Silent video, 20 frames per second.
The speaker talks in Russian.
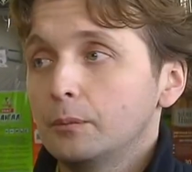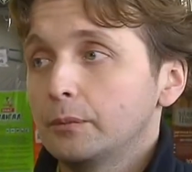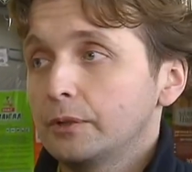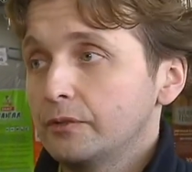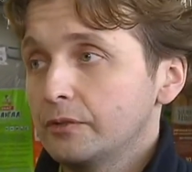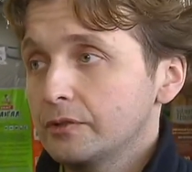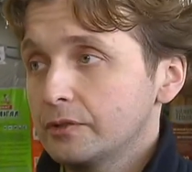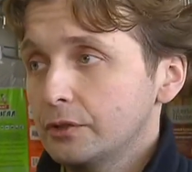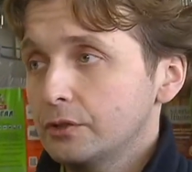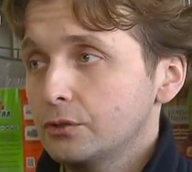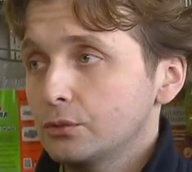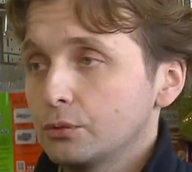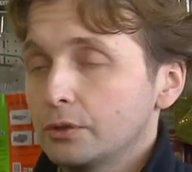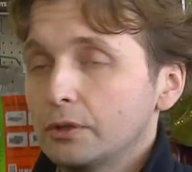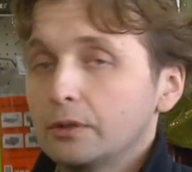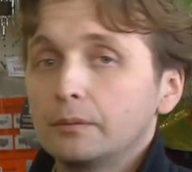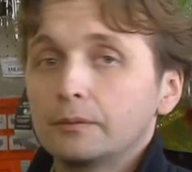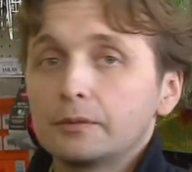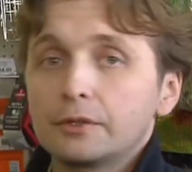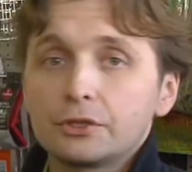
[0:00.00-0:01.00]
Привезли
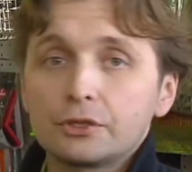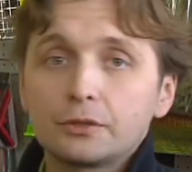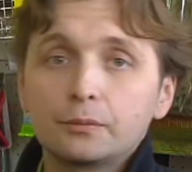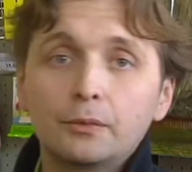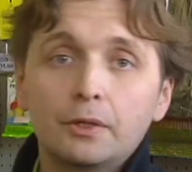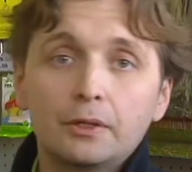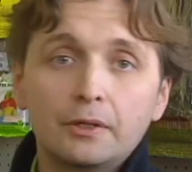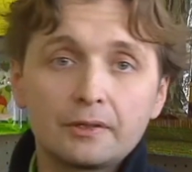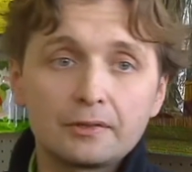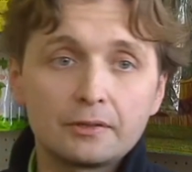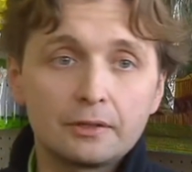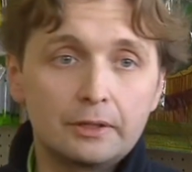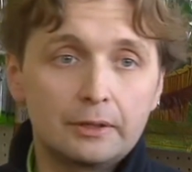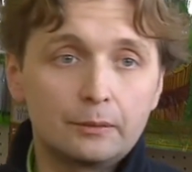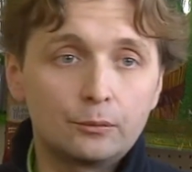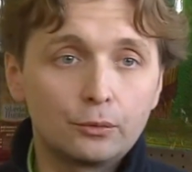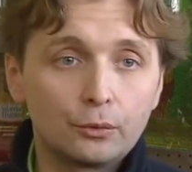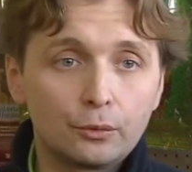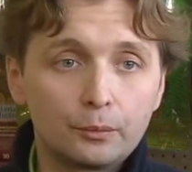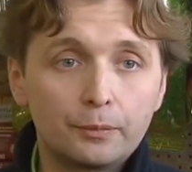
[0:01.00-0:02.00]
сюда, значит, мы
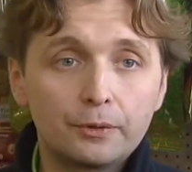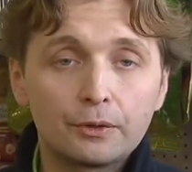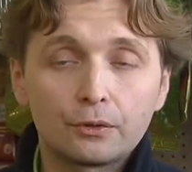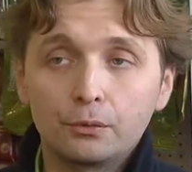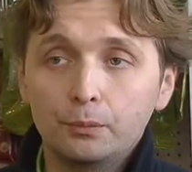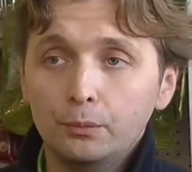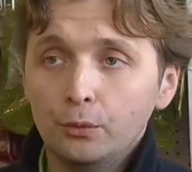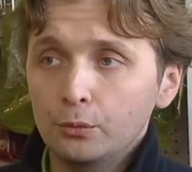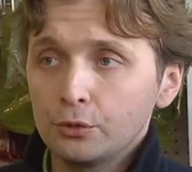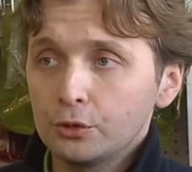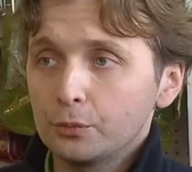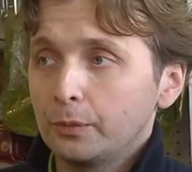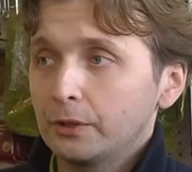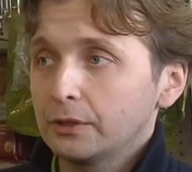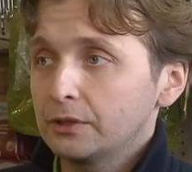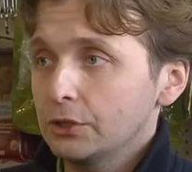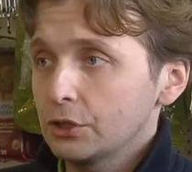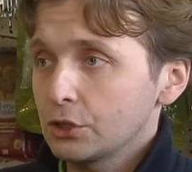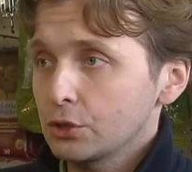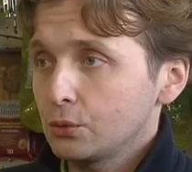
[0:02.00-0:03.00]
оказали ему первую помощь,
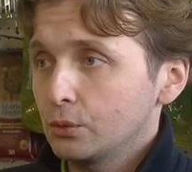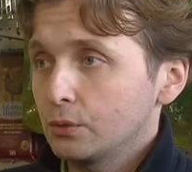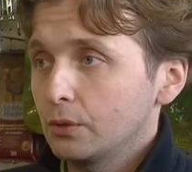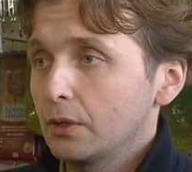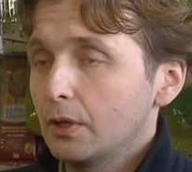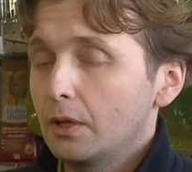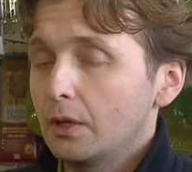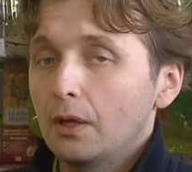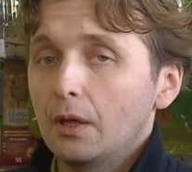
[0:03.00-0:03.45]
поддержку,